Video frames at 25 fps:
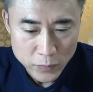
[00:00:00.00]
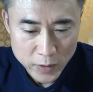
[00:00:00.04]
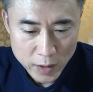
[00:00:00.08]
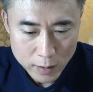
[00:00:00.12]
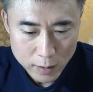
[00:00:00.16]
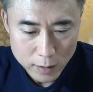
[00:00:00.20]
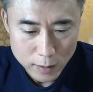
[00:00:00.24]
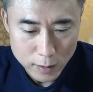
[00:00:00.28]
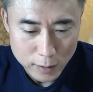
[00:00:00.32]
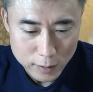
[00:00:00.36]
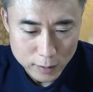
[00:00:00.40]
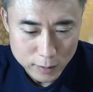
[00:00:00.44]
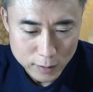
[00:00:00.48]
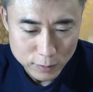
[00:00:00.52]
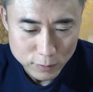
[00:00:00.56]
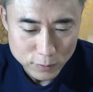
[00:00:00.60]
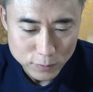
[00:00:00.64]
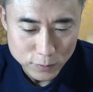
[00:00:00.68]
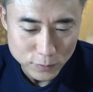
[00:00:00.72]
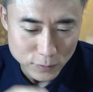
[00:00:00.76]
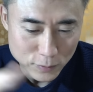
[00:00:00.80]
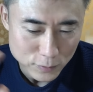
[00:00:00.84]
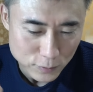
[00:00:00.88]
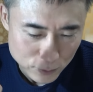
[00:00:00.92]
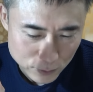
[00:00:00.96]
はい、という
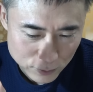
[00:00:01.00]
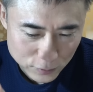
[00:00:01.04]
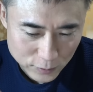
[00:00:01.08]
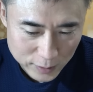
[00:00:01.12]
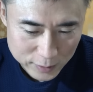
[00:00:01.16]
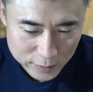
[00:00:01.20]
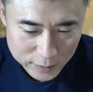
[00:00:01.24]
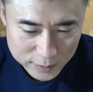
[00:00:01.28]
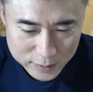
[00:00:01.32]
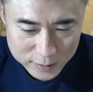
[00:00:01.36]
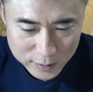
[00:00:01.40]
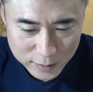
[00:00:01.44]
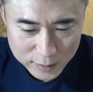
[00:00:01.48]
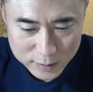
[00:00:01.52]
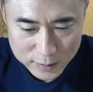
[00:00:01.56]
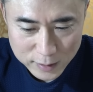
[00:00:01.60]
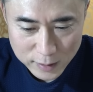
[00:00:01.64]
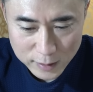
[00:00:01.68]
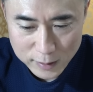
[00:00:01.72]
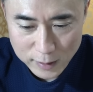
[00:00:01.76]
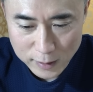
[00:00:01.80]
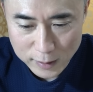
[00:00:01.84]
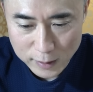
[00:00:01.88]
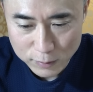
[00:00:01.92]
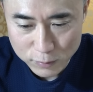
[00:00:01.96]
ことをお話しさせて
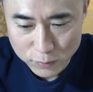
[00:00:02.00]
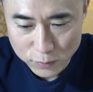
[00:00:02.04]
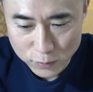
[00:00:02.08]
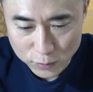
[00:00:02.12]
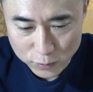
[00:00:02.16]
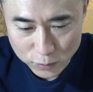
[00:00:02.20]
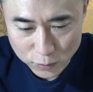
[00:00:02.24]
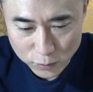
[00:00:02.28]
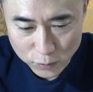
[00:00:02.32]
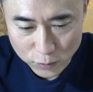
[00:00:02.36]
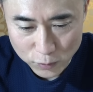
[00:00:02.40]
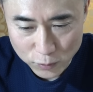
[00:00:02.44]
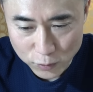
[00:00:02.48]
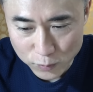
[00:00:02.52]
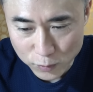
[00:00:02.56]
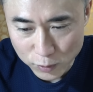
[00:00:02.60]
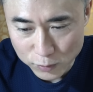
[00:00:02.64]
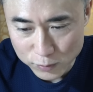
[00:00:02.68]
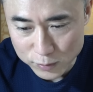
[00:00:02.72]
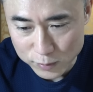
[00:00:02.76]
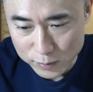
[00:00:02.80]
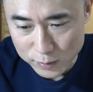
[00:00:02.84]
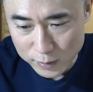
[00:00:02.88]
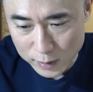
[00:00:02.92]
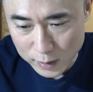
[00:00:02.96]
いただこうと思
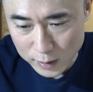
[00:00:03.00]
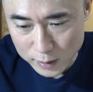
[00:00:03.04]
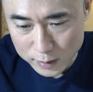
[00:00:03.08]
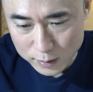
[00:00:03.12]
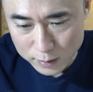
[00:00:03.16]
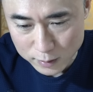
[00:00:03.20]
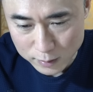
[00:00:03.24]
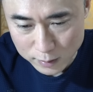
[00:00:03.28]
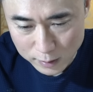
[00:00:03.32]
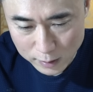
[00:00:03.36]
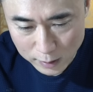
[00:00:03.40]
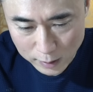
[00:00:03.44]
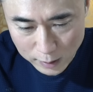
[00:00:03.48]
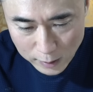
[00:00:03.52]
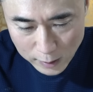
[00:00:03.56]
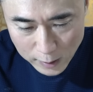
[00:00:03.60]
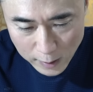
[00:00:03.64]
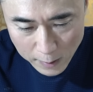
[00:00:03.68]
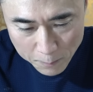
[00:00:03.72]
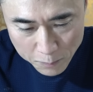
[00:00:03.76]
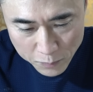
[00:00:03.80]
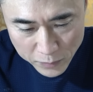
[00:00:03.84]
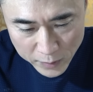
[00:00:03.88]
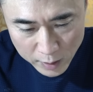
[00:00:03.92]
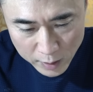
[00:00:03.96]
うんですが、